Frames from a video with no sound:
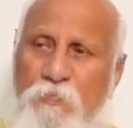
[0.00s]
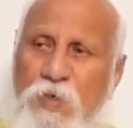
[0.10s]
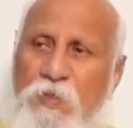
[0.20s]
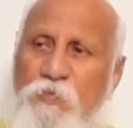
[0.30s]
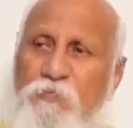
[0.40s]

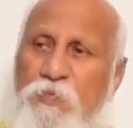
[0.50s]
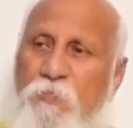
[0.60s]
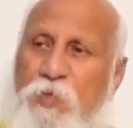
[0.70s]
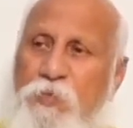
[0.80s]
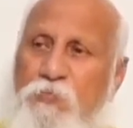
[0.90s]
మానవత్వం
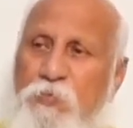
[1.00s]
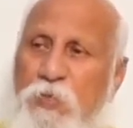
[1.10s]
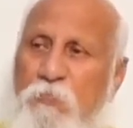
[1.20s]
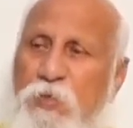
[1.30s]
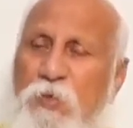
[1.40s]

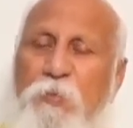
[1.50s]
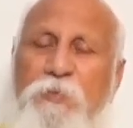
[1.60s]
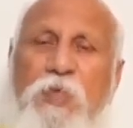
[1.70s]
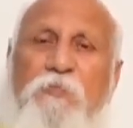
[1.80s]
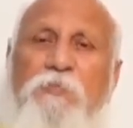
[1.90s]
సంపాదించుకుందాము క్రమేపీ
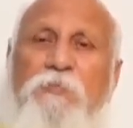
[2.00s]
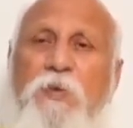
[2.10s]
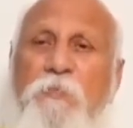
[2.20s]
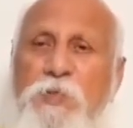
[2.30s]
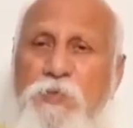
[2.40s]
దైవత్వం
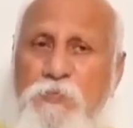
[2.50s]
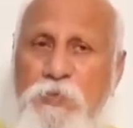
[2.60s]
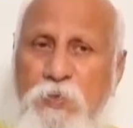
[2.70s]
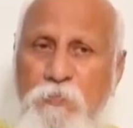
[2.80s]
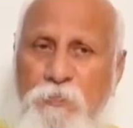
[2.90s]

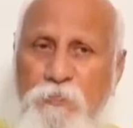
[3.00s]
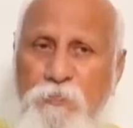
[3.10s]
సంపాదించుకుంటాము